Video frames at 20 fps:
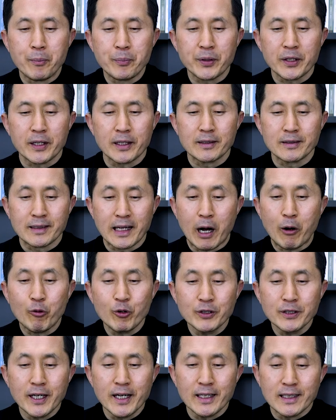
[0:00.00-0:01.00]
함께
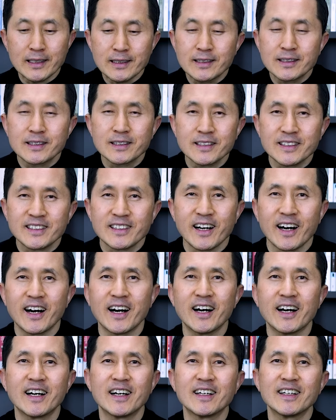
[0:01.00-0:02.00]
낙원에 있으리라.
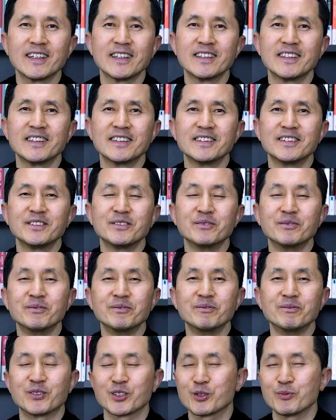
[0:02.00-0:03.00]

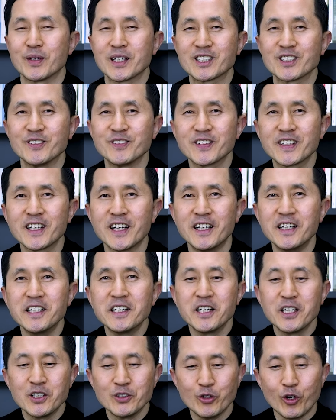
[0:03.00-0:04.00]
무슨 말씀입니까?
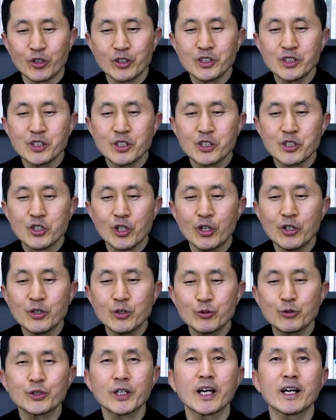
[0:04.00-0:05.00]
너는
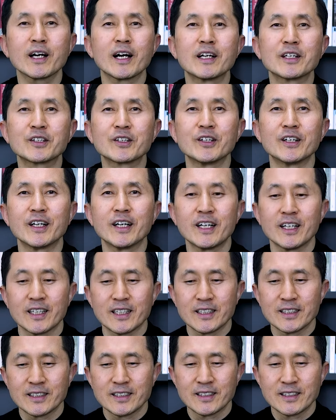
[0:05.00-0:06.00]
천국에 갈 거야.
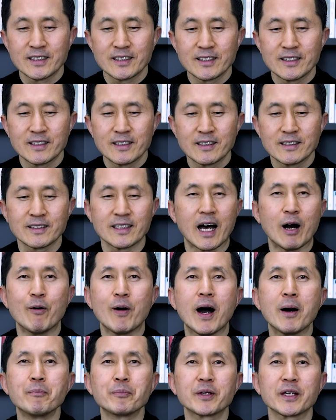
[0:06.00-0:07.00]

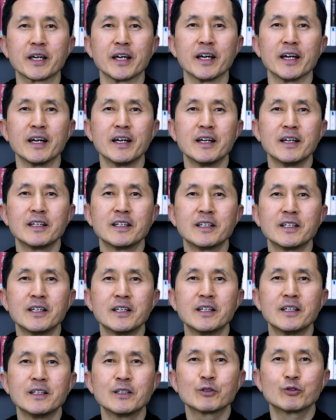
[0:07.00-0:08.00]
나와 함께
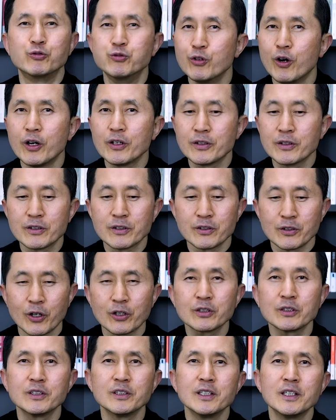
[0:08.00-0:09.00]
구원,
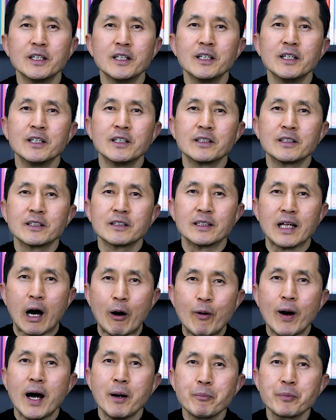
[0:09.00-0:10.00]
너는
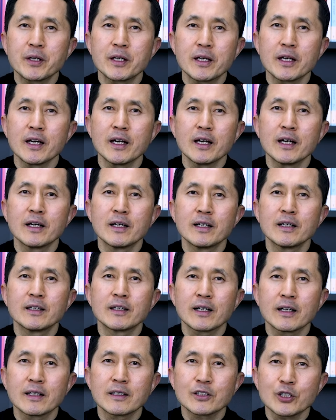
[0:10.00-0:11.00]
나와 함께
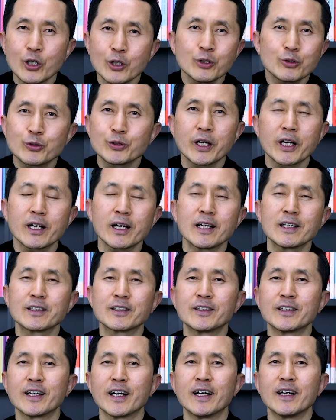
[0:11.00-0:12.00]
천국에 갈
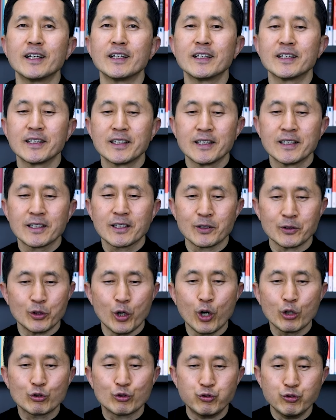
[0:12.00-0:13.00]
거야.
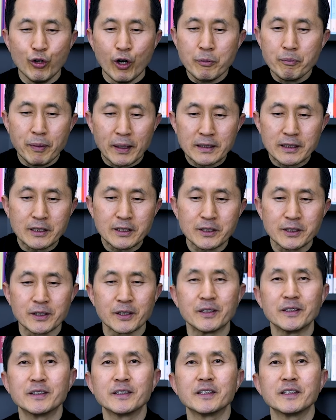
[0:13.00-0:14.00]
그리너
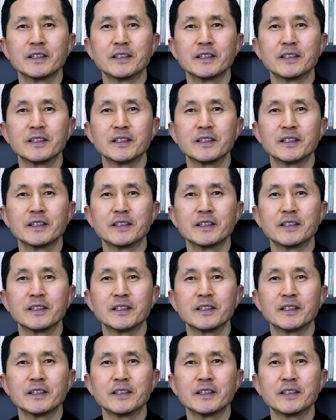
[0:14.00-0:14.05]
구원받았어.